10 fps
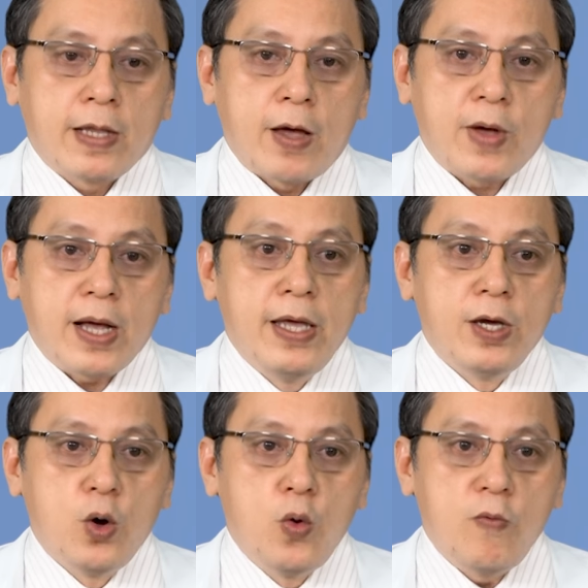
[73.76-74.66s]
theo các
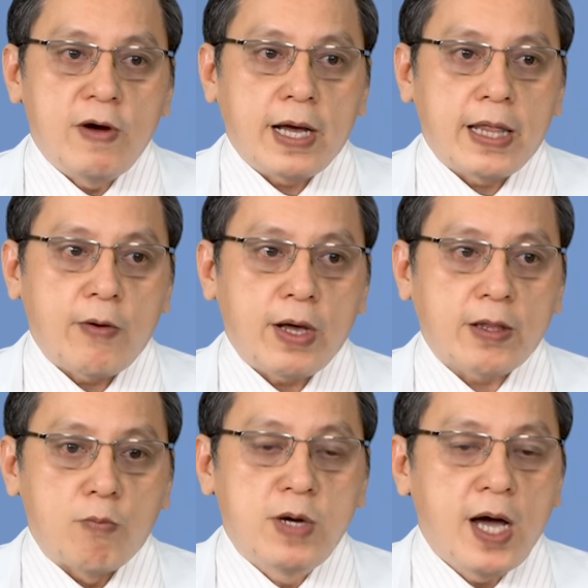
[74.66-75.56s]
nghiên cứu và theo các
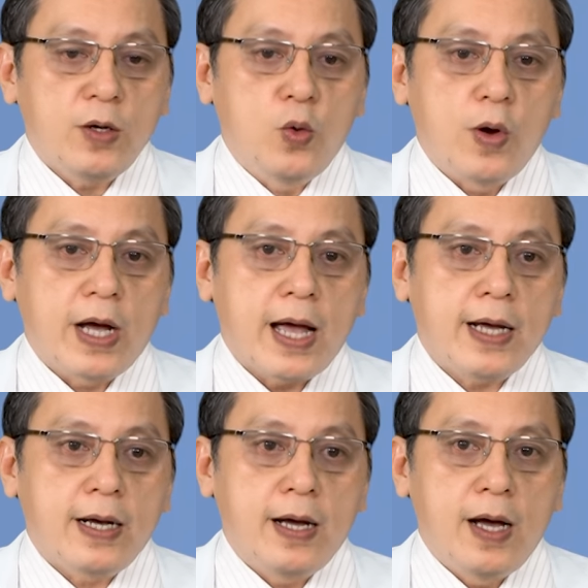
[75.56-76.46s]
tổng kết của
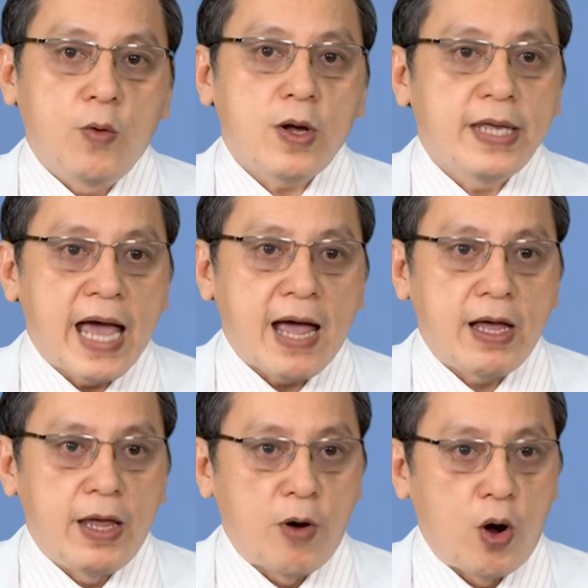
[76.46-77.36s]
các uh, quốc
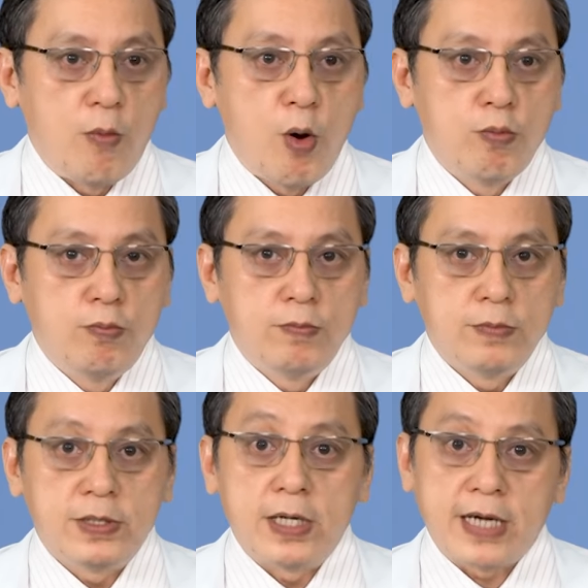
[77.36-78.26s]
gia hiệp hội hormone
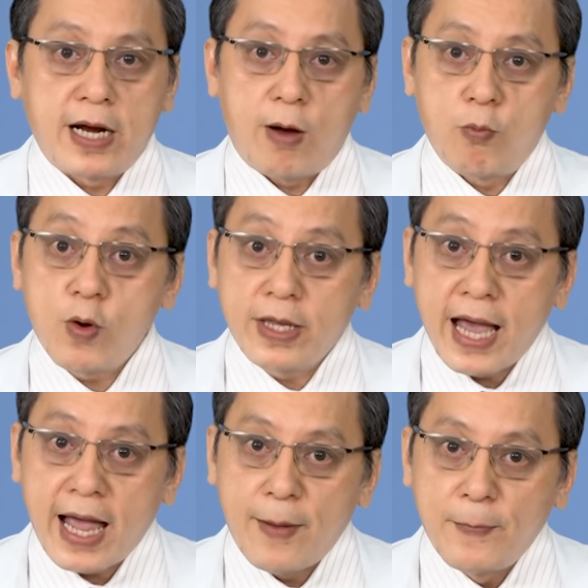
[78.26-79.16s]
trực tràng học quốc
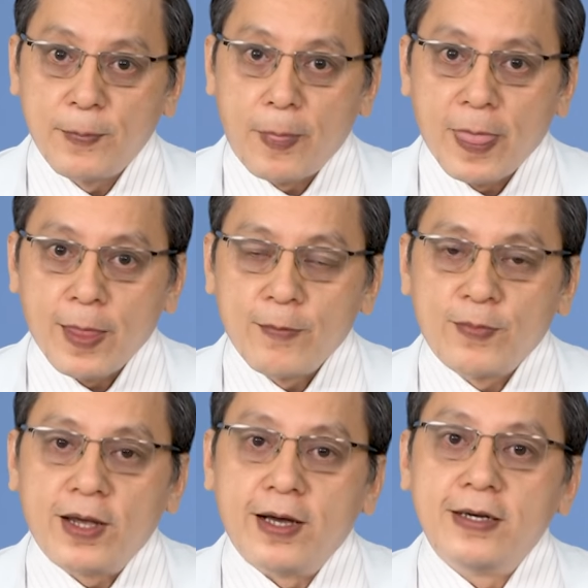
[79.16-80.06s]
gia
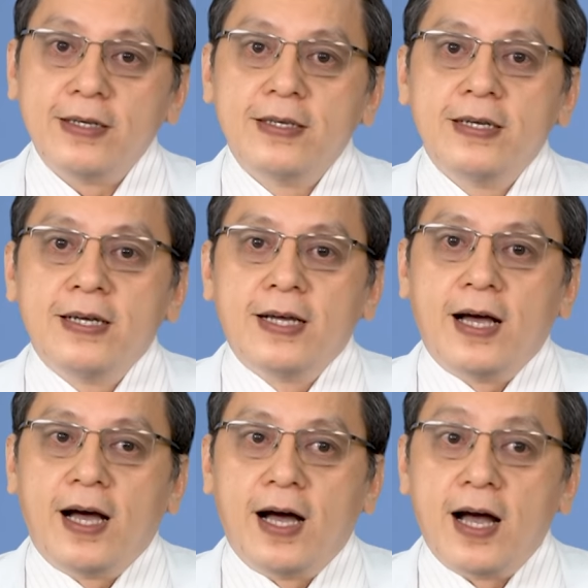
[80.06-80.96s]
ừ,
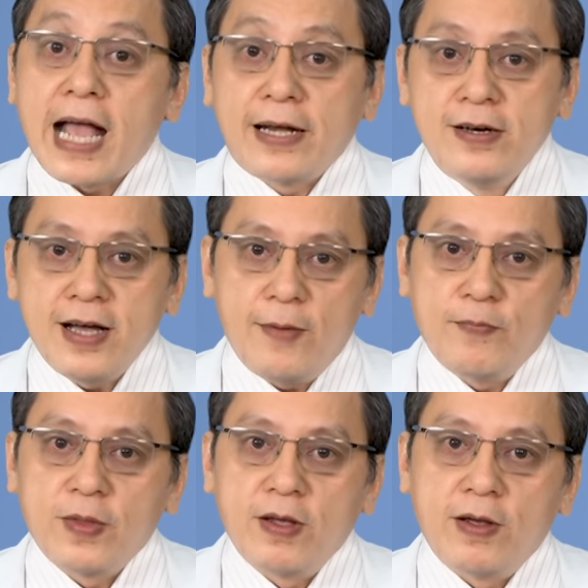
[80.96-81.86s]
ờ, ở các nước á,
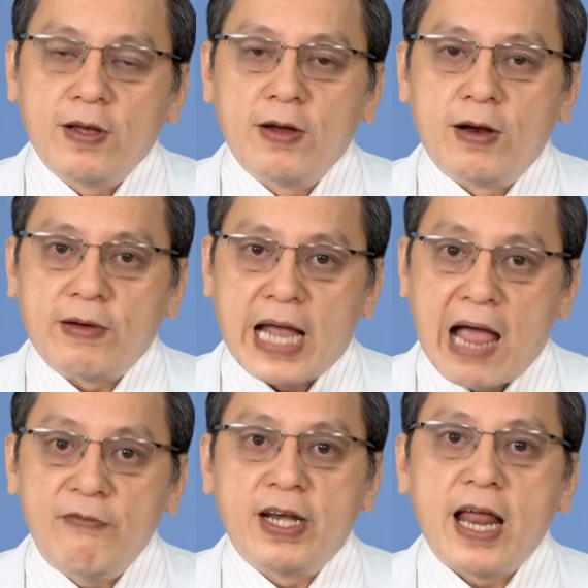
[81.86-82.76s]
ờ,
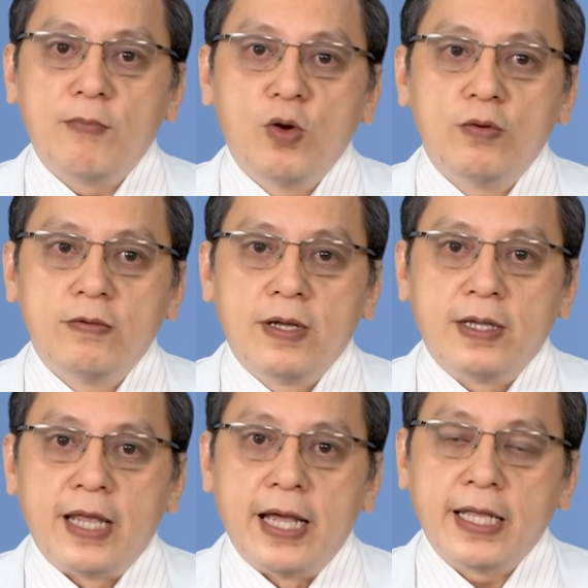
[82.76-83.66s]
cả Việt Nam luôn
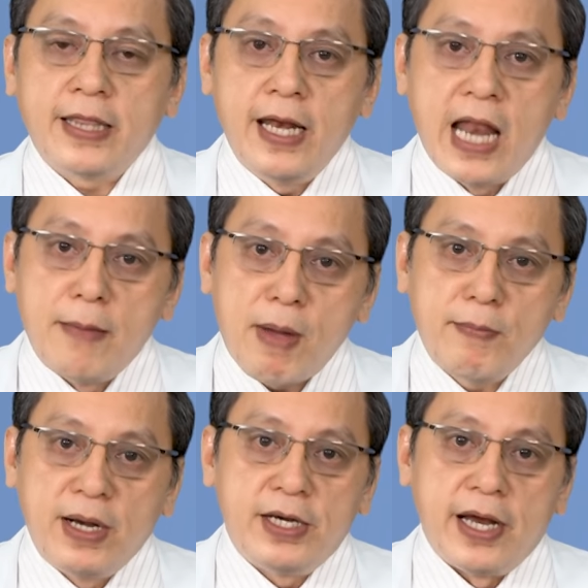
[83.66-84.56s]
thì cái tỷ lệ mắc
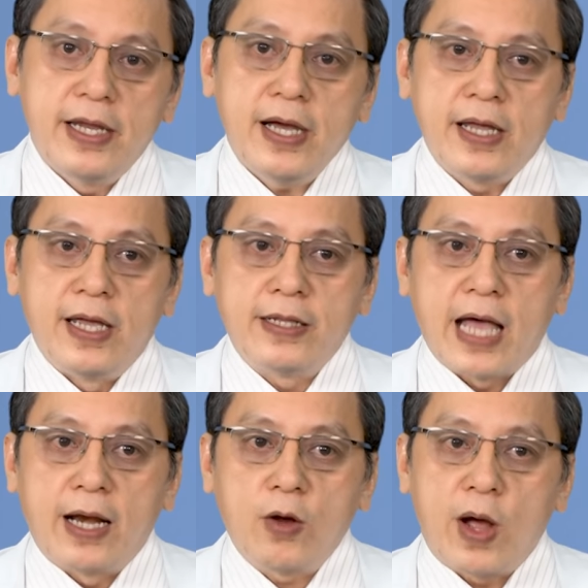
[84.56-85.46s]
bệnh trĩ á, hiện
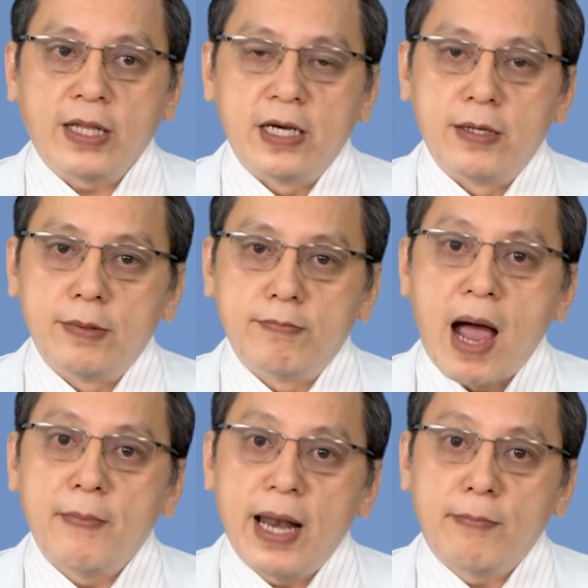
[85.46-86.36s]
tại nó khoảng từ
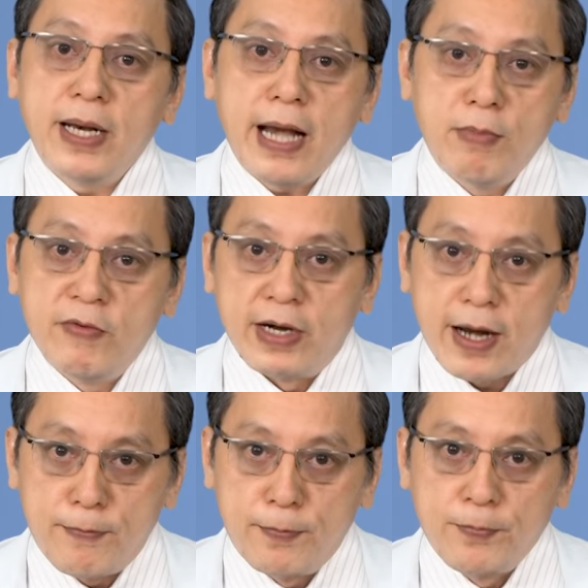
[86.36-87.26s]
35 đến 50 phần
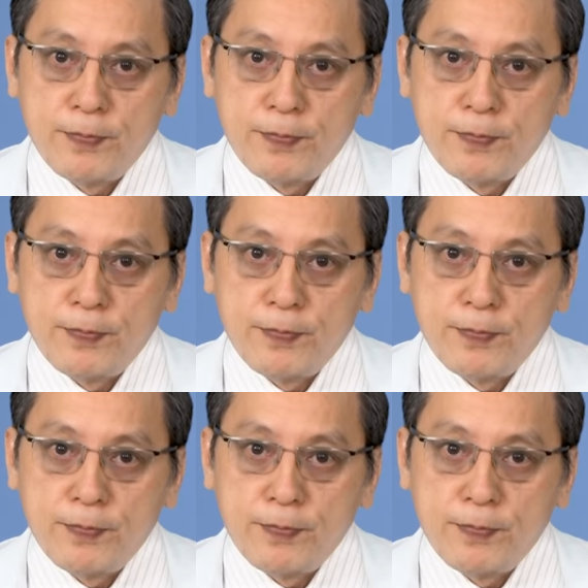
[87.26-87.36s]
trăm